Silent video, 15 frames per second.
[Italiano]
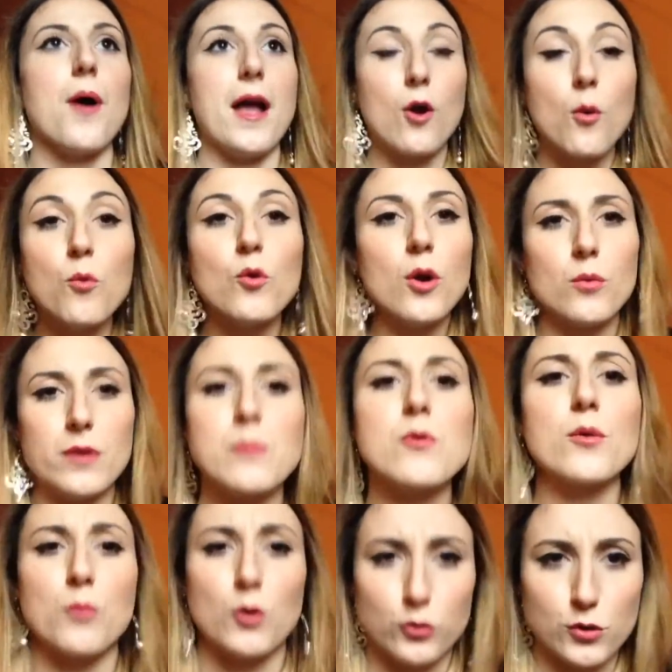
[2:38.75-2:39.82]
È comunque un libro
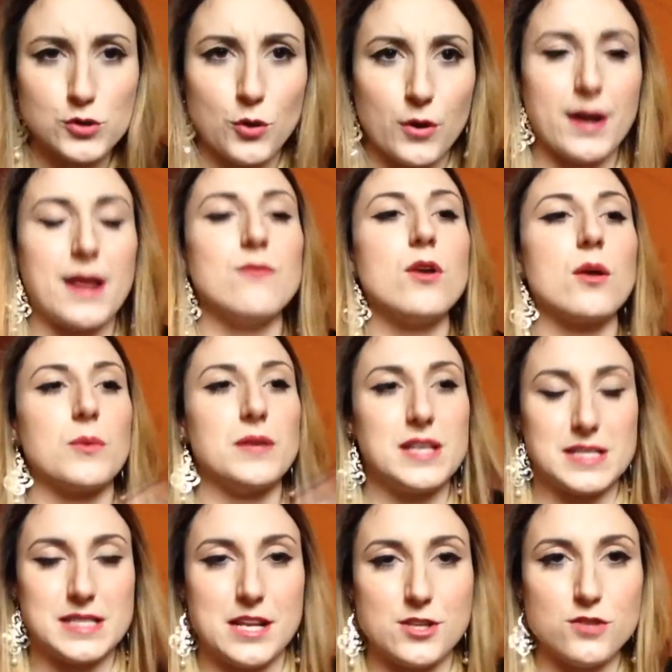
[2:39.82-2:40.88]
molto scorrevole, quindi
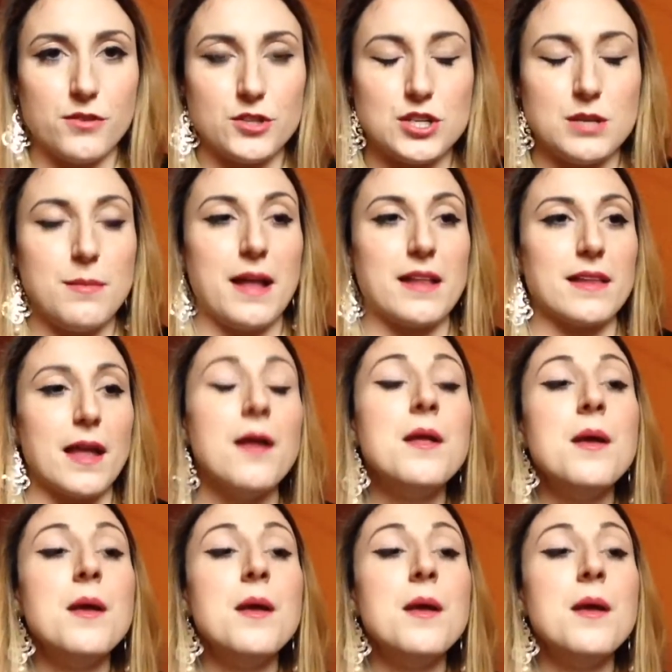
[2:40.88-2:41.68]
si legge facilmente.